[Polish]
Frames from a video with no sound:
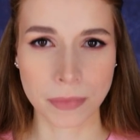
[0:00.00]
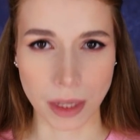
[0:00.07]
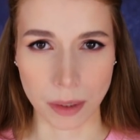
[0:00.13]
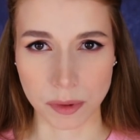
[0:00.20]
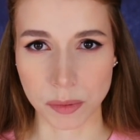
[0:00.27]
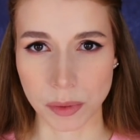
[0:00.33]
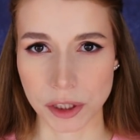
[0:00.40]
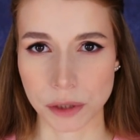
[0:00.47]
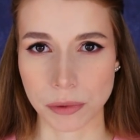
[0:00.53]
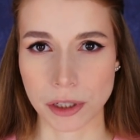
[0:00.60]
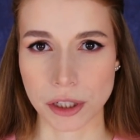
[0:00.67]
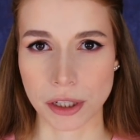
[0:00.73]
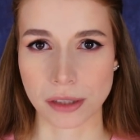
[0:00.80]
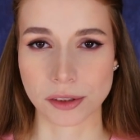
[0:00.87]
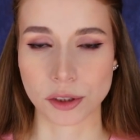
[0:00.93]
Tam spędziła
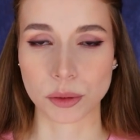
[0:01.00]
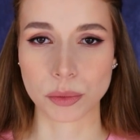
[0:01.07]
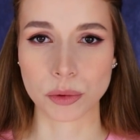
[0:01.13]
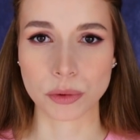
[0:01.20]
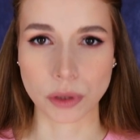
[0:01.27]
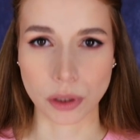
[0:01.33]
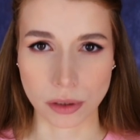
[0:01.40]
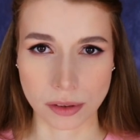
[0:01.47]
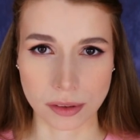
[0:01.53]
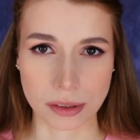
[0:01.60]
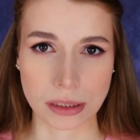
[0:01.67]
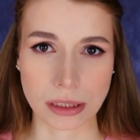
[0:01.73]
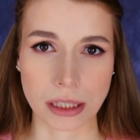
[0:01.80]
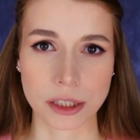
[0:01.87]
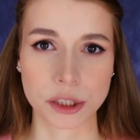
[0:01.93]
czas do północy,
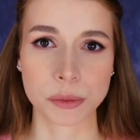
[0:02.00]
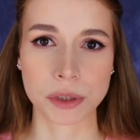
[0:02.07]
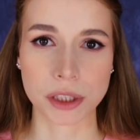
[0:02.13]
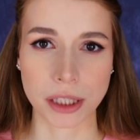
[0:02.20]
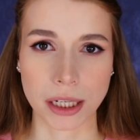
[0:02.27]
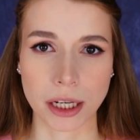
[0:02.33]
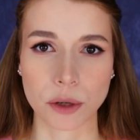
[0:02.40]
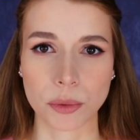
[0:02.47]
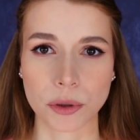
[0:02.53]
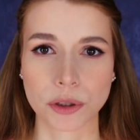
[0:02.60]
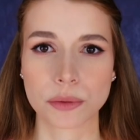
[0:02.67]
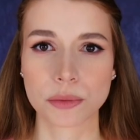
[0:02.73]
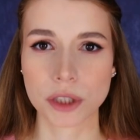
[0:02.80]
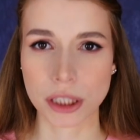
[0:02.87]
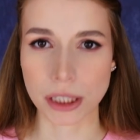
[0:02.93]
aż przyjechał po
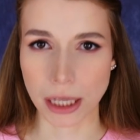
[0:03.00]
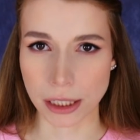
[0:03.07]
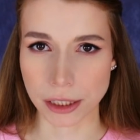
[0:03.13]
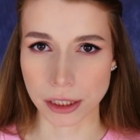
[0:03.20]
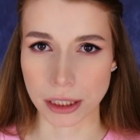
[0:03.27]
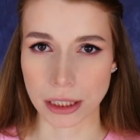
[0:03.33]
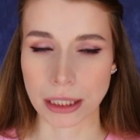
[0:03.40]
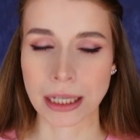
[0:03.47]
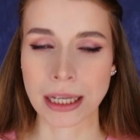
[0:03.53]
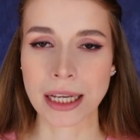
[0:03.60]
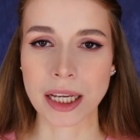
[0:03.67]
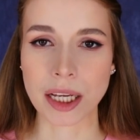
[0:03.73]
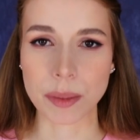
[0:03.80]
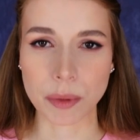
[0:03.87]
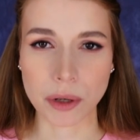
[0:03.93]
nią przyjaciel
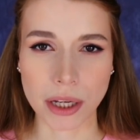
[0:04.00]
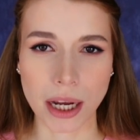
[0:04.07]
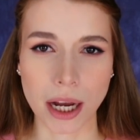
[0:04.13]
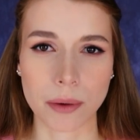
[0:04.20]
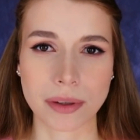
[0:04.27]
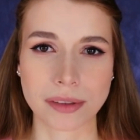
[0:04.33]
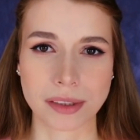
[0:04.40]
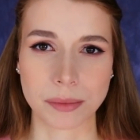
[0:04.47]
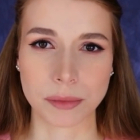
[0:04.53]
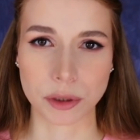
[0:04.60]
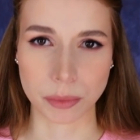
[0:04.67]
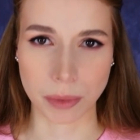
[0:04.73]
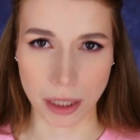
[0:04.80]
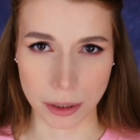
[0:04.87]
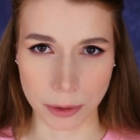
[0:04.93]
i pojechała z nim
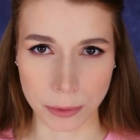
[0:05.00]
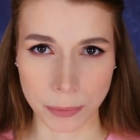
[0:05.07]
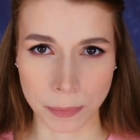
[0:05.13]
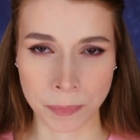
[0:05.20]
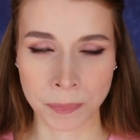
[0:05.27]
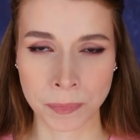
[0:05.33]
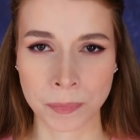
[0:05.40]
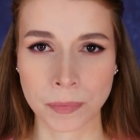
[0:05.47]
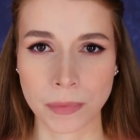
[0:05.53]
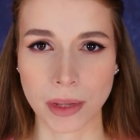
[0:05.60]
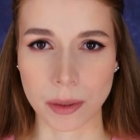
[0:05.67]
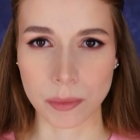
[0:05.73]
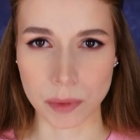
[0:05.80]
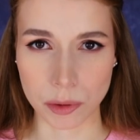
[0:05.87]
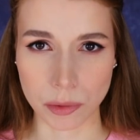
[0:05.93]
do baru.
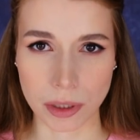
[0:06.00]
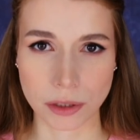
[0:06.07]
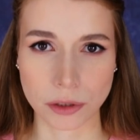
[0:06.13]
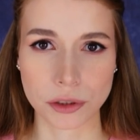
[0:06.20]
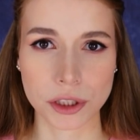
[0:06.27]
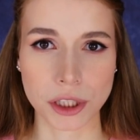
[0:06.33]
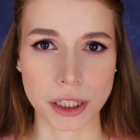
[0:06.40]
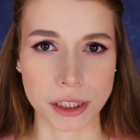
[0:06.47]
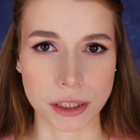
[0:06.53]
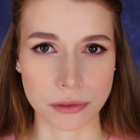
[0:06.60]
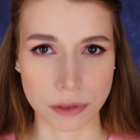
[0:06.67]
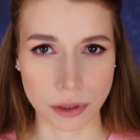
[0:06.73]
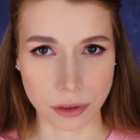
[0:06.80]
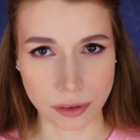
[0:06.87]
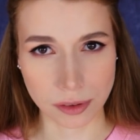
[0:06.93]
Tam była do trzeciej
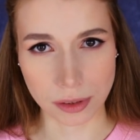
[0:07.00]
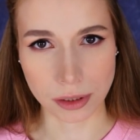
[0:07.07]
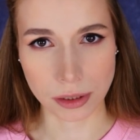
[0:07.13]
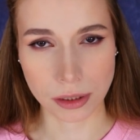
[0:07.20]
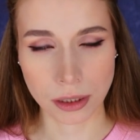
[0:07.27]
w nocy.